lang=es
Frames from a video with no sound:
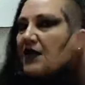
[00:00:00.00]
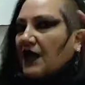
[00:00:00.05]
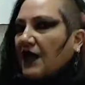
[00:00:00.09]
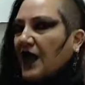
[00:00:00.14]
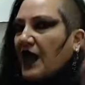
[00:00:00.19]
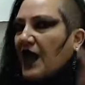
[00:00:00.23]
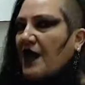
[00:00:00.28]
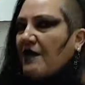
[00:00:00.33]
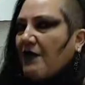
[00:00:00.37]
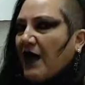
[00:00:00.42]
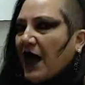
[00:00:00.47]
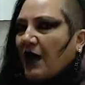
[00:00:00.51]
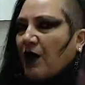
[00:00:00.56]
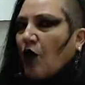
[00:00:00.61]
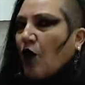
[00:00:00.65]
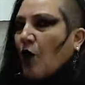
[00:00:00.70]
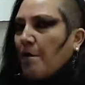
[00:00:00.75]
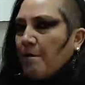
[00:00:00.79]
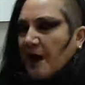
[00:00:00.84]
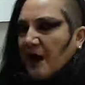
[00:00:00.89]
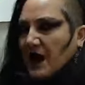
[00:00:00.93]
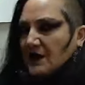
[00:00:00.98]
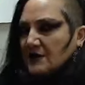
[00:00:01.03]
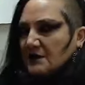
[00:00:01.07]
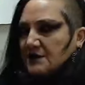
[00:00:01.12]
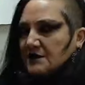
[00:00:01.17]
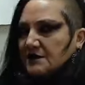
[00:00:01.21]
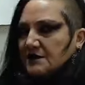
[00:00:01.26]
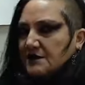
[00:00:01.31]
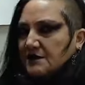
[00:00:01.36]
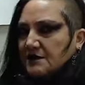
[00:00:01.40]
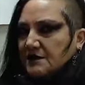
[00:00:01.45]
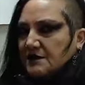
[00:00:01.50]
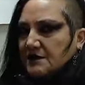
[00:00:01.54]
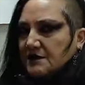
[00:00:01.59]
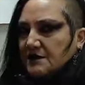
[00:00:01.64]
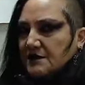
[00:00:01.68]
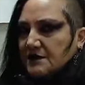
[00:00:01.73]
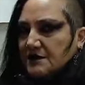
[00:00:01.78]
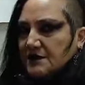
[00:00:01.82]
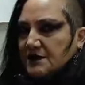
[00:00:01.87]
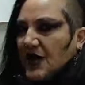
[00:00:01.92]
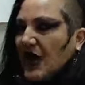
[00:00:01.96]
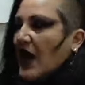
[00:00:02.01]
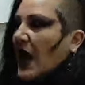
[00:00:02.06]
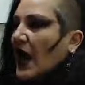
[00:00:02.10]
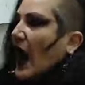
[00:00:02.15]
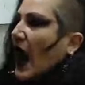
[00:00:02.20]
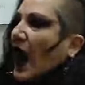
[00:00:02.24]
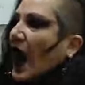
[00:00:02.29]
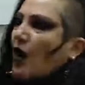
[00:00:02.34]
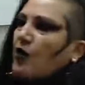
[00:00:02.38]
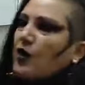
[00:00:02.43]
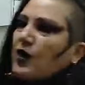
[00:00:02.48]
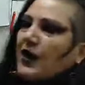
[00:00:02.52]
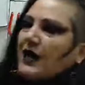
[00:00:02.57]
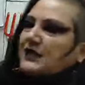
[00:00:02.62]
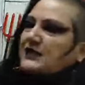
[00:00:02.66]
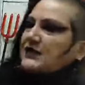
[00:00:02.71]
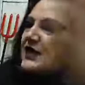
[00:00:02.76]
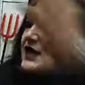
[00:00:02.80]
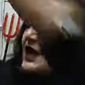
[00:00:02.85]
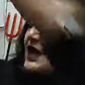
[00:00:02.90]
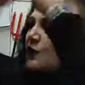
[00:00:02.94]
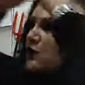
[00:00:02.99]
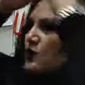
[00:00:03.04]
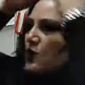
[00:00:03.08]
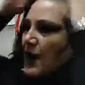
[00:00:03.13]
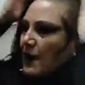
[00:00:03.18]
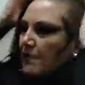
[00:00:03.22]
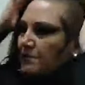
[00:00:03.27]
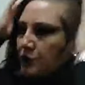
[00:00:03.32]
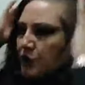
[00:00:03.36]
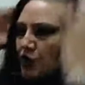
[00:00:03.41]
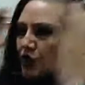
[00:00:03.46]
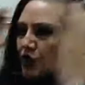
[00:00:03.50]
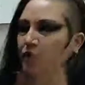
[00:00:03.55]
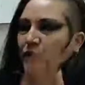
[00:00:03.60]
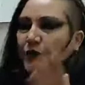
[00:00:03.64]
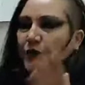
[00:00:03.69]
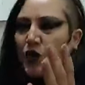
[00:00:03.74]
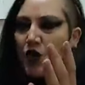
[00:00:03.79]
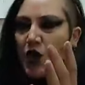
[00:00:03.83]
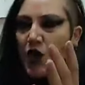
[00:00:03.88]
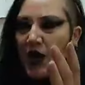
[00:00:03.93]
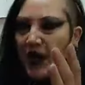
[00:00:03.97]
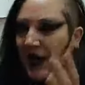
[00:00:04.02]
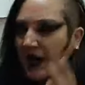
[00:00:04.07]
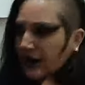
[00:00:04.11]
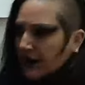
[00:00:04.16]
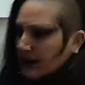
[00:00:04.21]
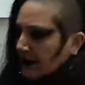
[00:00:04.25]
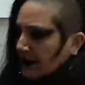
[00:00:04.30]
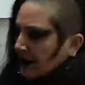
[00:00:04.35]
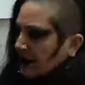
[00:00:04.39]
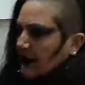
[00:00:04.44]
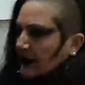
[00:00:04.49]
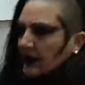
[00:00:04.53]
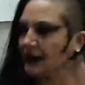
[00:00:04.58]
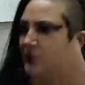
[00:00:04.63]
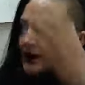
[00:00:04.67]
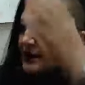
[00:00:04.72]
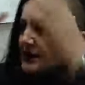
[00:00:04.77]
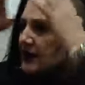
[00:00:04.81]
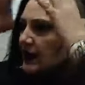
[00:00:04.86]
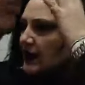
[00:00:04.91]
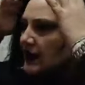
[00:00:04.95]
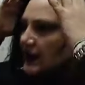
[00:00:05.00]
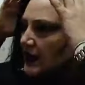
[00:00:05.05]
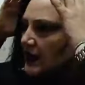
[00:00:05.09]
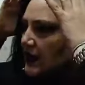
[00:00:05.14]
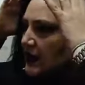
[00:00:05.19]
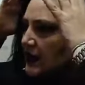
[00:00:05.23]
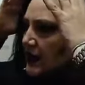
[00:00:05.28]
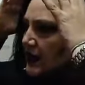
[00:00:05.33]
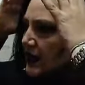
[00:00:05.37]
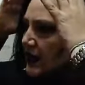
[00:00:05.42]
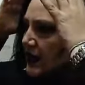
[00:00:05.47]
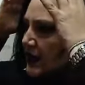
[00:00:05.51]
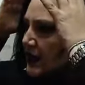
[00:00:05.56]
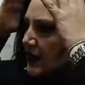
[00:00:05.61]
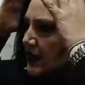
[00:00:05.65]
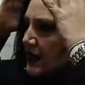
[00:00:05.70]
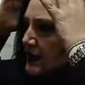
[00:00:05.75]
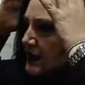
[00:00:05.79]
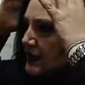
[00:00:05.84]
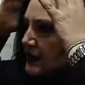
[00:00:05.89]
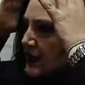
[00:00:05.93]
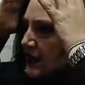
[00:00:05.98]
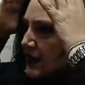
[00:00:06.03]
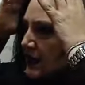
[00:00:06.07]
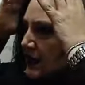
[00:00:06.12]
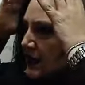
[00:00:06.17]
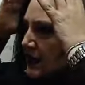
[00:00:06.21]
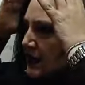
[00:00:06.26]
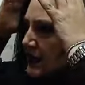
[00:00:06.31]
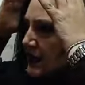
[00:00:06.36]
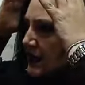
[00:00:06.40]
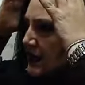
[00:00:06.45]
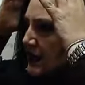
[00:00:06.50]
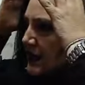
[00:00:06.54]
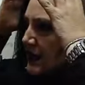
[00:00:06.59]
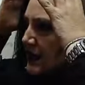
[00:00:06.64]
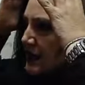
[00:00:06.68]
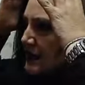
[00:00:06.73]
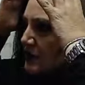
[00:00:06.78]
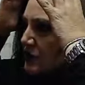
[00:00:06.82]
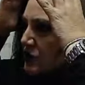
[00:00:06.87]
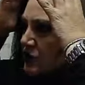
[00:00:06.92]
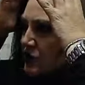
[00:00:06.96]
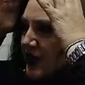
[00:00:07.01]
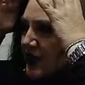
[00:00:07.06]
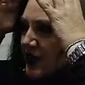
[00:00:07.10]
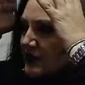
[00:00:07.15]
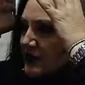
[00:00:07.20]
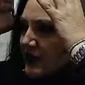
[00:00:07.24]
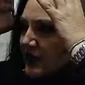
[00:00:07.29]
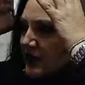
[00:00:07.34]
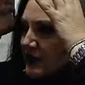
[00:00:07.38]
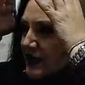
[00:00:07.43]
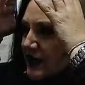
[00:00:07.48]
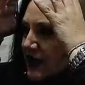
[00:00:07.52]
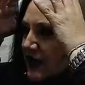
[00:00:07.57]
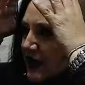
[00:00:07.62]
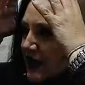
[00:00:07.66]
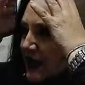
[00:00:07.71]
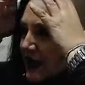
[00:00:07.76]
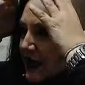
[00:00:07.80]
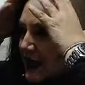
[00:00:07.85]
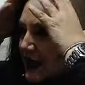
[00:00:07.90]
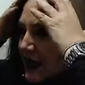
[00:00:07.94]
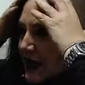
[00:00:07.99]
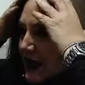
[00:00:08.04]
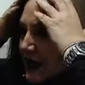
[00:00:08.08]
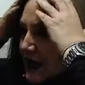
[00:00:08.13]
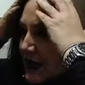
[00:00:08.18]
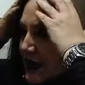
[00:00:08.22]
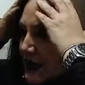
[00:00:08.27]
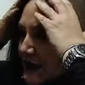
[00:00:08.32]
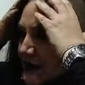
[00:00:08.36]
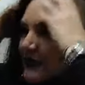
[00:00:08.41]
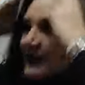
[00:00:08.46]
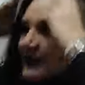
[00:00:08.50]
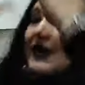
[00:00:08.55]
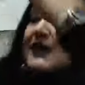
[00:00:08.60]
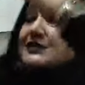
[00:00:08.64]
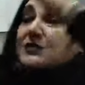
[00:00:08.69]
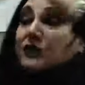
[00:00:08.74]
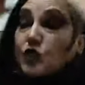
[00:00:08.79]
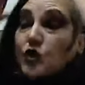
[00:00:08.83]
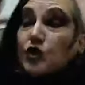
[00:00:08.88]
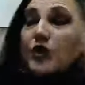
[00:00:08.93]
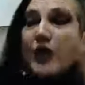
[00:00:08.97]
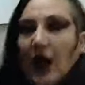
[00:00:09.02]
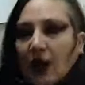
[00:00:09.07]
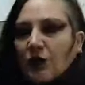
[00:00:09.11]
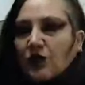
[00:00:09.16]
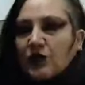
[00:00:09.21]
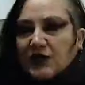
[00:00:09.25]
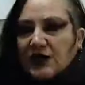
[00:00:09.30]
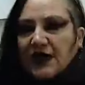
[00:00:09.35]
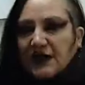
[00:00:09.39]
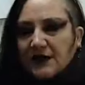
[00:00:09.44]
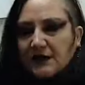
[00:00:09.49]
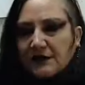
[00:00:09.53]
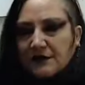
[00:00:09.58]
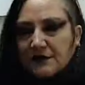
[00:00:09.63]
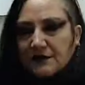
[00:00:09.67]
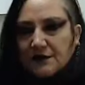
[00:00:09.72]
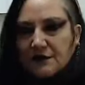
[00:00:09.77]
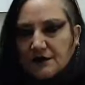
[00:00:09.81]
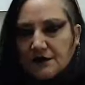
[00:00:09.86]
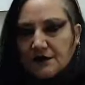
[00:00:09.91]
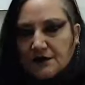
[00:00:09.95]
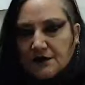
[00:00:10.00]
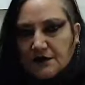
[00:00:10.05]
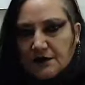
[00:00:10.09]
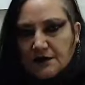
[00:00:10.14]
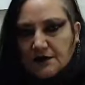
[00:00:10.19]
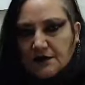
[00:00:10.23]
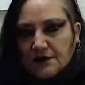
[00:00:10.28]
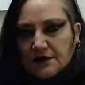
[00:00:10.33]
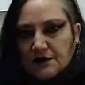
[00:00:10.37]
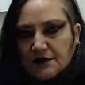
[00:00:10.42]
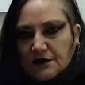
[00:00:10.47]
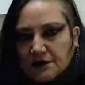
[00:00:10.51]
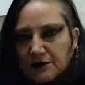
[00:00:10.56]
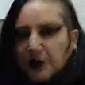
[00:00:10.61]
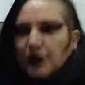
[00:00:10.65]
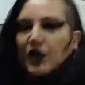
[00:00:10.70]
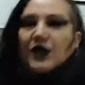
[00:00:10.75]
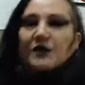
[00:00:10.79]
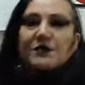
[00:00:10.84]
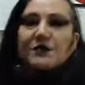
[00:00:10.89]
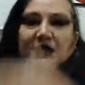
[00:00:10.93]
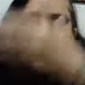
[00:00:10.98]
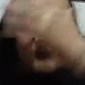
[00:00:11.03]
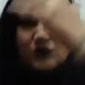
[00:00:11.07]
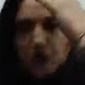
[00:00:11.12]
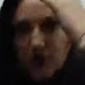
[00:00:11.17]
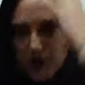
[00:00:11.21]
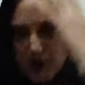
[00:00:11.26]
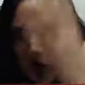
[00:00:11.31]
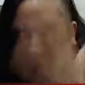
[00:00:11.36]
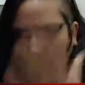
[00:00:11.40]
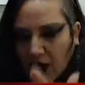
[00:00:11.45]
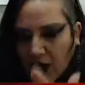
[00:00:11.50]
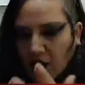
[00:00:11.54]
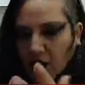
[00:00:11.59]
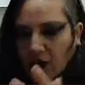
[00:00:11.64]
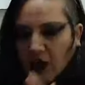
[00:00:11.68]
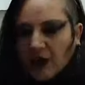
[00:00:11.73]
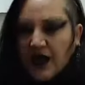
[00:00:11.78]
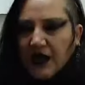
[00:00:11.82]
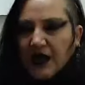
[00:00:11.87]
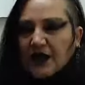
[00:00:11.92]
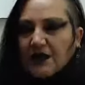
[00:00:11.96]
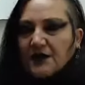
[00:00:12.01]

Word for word: Eva Copa, aunque sea en una burbuja de, de no sé, de, de, astronauta, porque además es una mujer joven,